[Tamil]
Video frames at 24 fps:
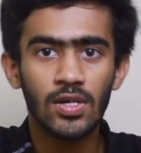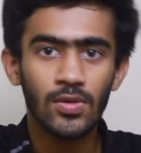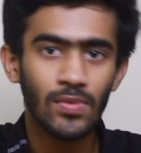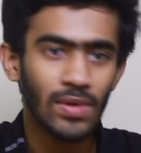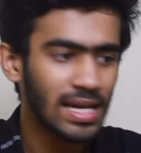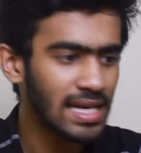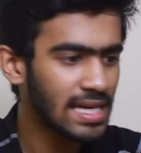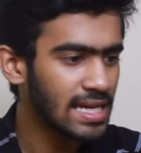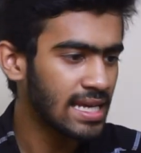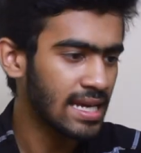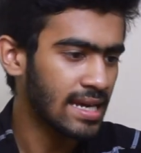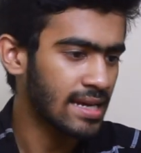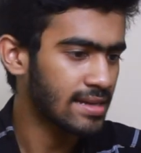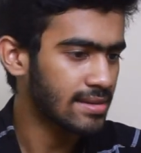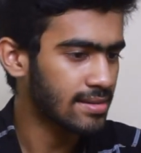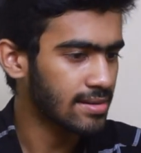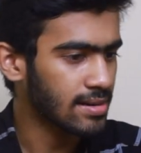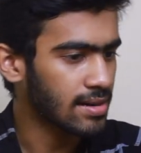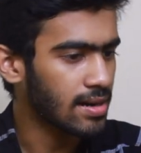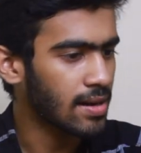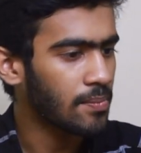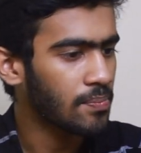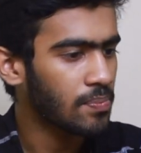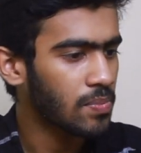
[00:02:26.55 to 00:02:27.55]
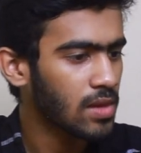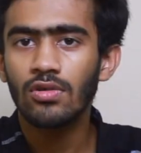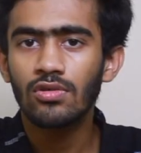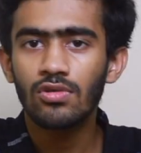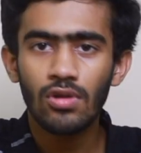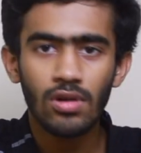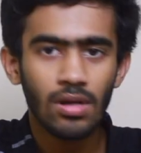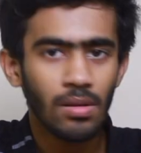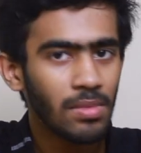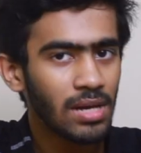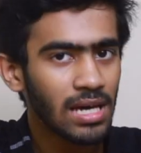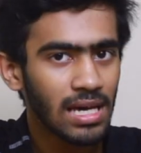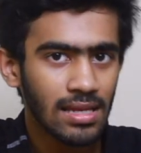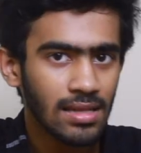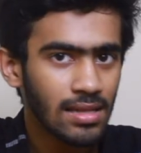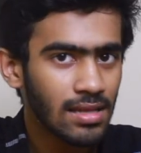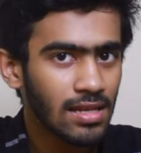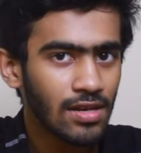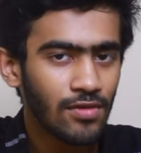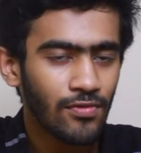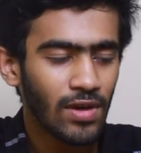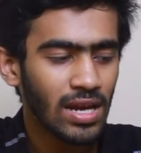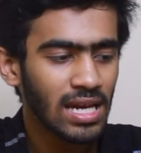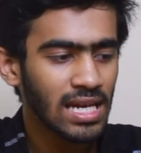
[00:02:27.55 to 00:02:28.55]
டுவெண்ட்டி எடுத்துக்கலாம் ஸோ நம்மளுக்கு
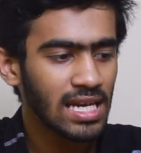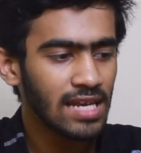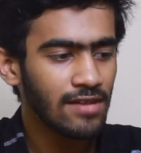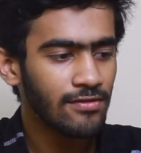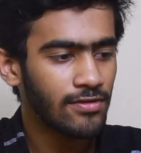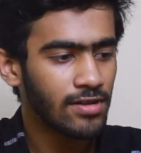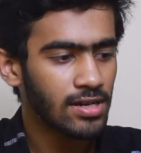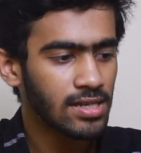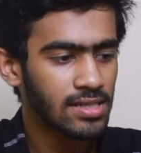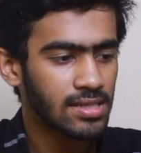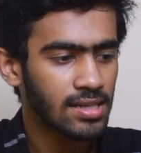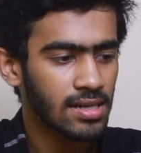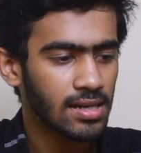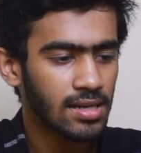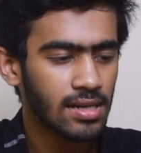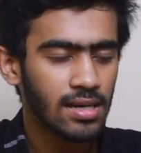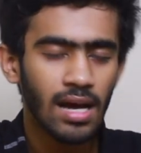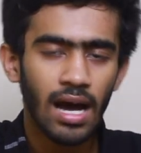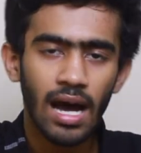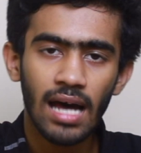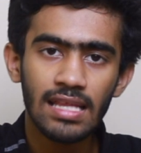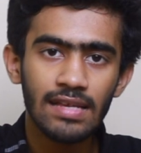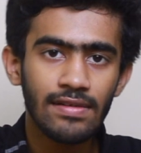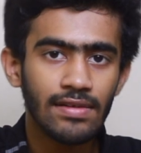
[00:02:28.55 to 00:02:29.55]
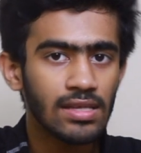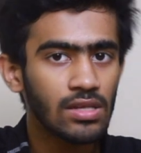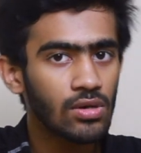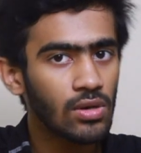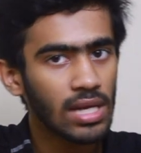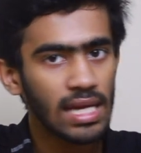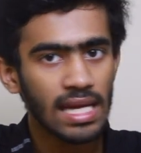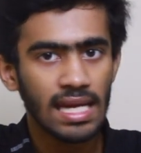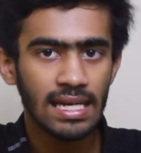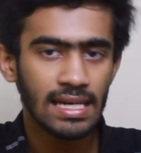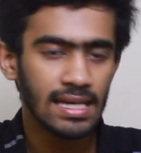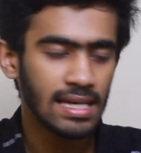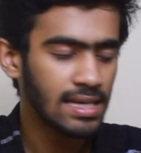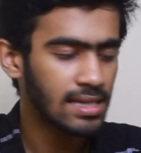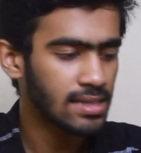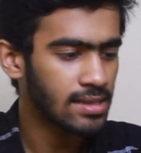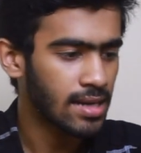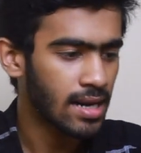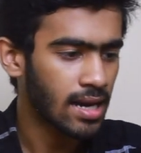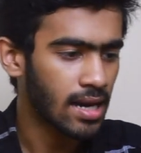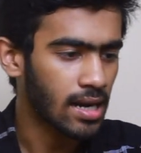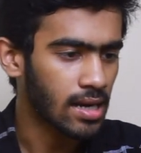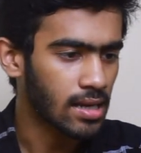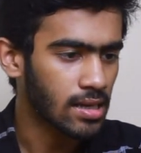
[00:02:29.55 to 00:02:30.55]
எந்த டுவெண்ட்டி ஃபர்ஸ்ட் இருக்குது அது வந்து ஒரு
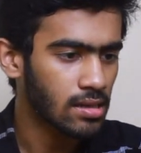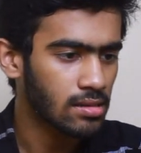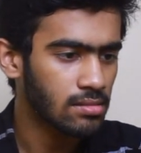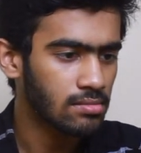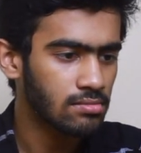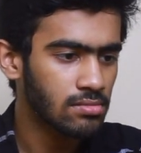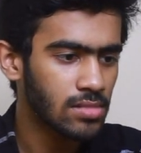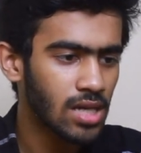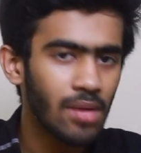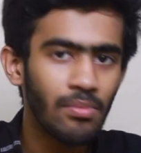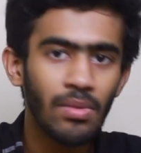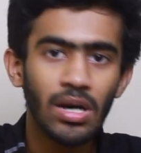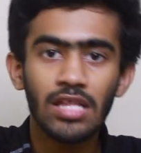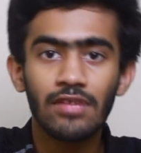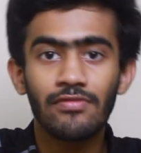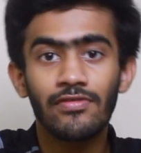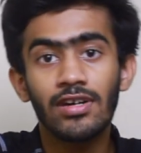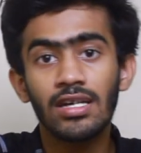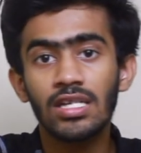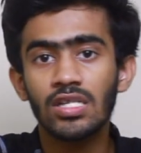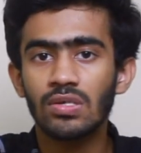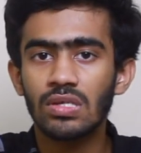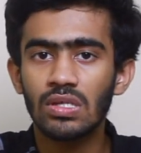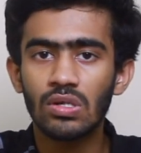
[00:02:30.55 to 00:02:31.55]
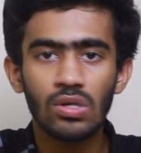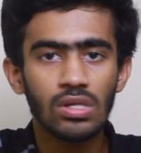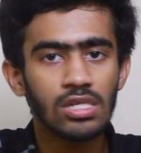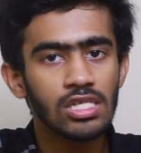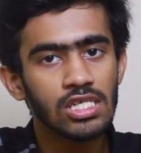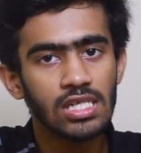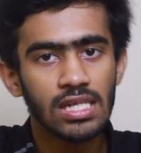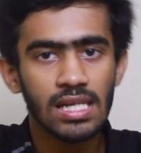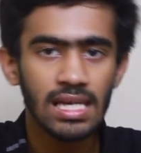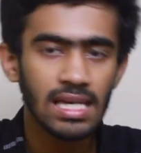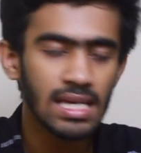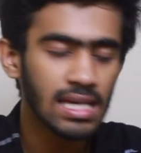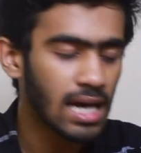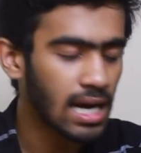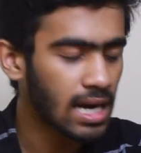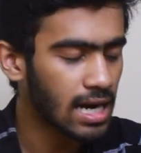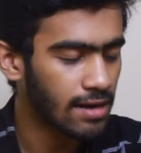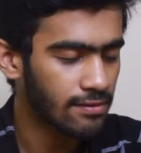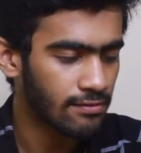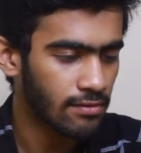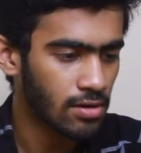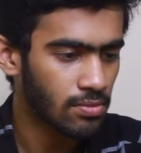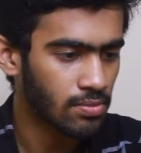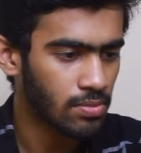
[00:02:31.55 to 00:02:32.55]
இன்டீஜராக இருக்குது நம்ம அதை ஃபர்ஸ்ட் வந்து ஒரு ஸ்ட்ரிங்காக
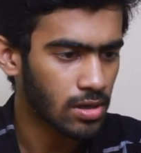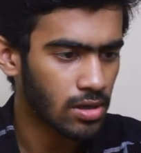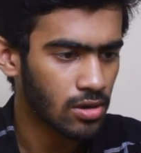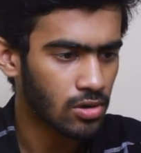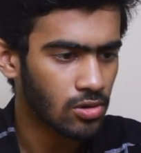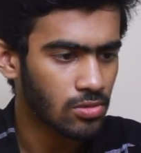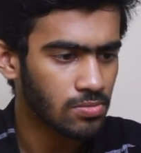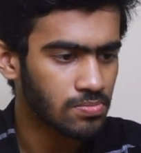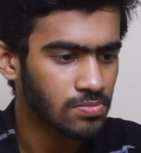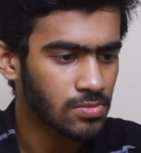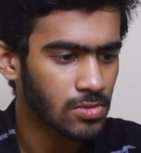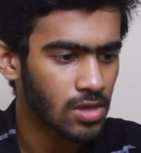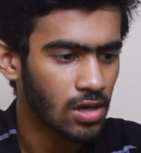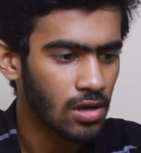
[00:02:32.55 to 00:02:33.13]
கன்வெர்ட் பண்ணுறோம்